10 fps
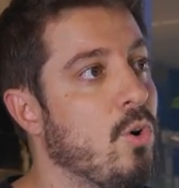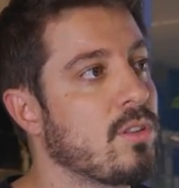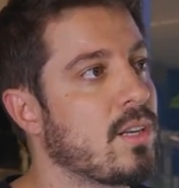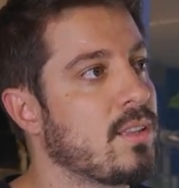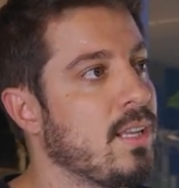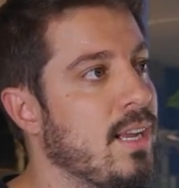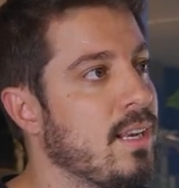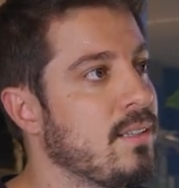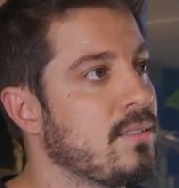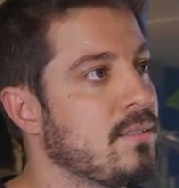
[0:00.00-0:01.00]
outra
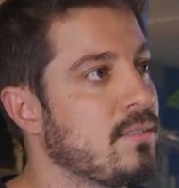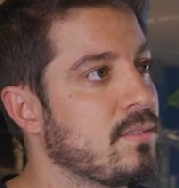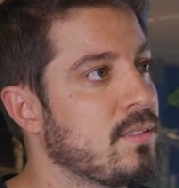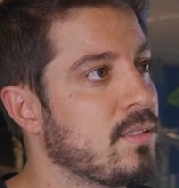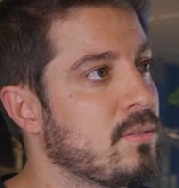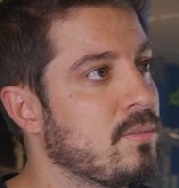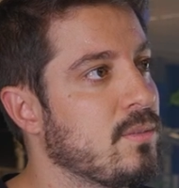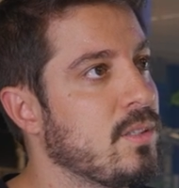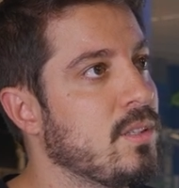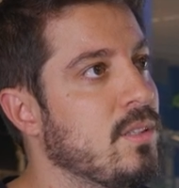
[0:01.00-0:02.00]
tela, então
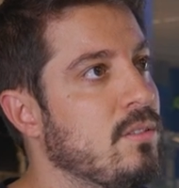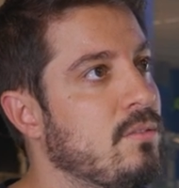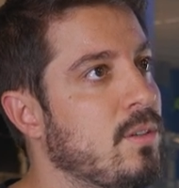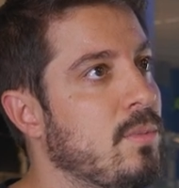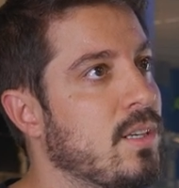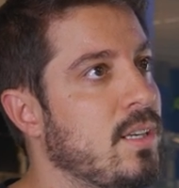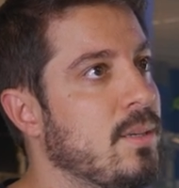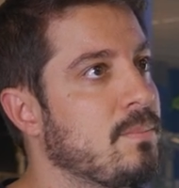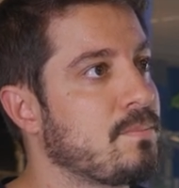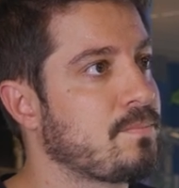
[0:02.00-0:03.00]
Vamos aqui